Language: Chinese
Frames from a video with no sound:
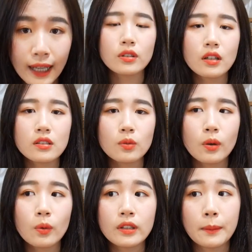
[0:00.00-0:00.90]
我当时我
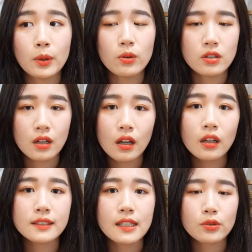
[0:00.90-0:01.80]
跟我男朋友商量
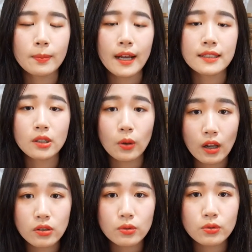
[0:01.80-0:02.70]
了一下，就把他接回
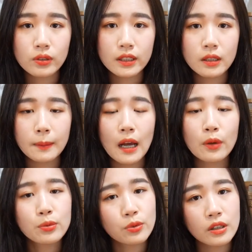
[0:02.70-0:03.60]
来之后，就立刻帮他
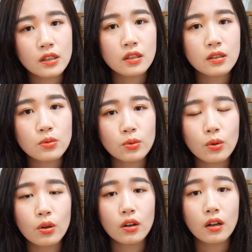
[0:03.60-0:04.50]
预约医生
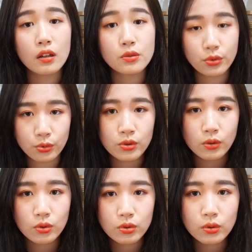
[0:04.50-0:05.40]
做呃绝育
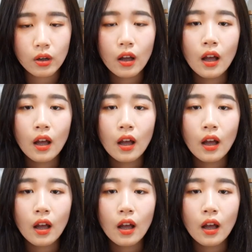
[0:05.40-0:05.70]
手术。